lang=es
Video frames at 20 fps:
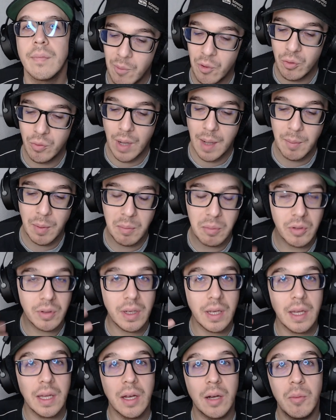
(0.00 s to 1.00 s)
está muy guapo
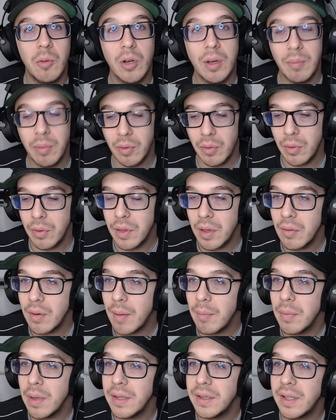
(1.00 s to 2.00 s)
porque como que produce
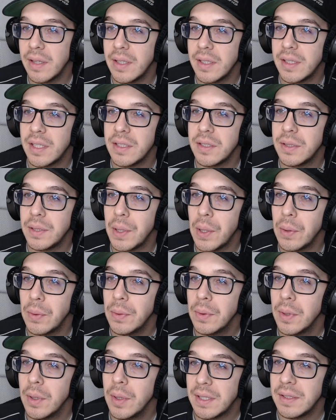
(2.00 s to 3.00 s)
un ambiente de
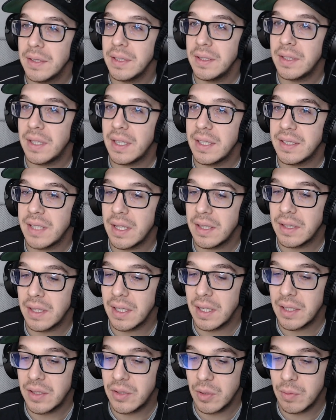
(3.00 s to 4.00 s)
tensión bastante
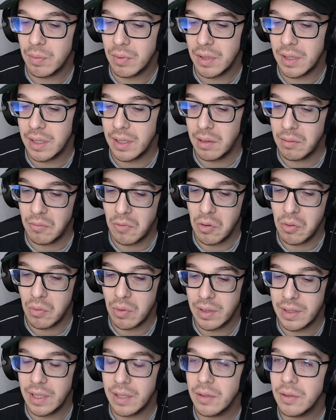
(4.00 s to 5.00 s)
interesante, que esto pues con
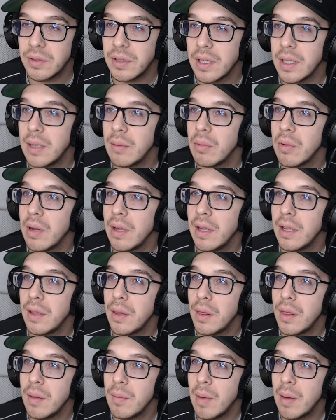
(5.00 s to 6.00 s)
cualquier cosa que le pongáis
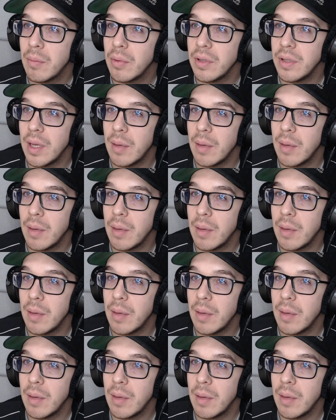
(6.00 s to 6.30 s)
encima